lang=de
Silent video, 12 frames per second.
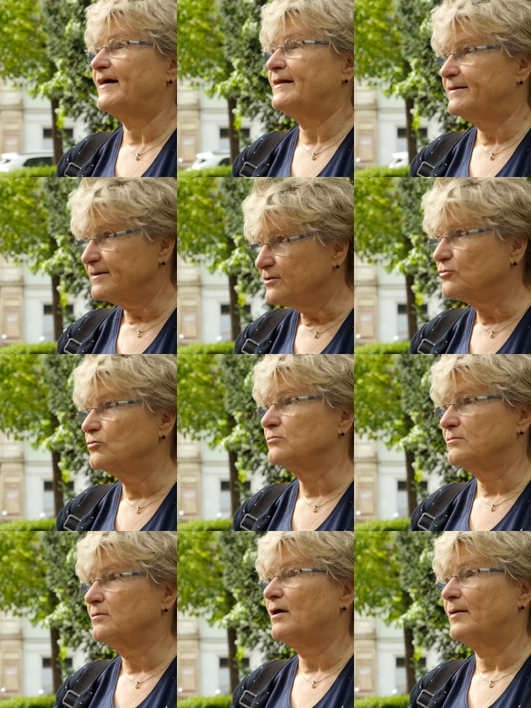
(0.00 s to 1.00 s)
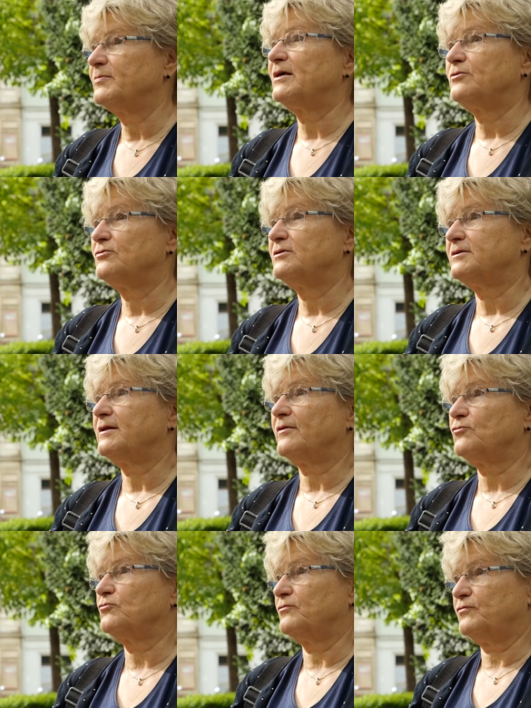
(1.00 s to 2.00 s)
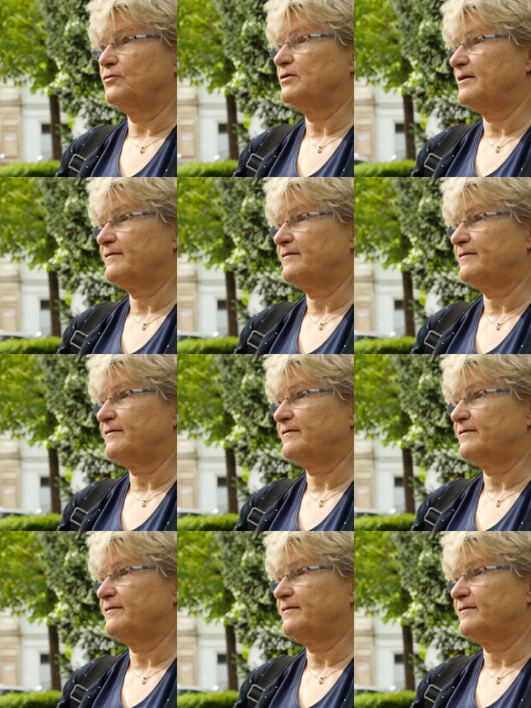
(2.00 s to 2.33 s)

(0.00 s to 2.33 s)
die jahrelang in Berlin und Braunschweig lebte.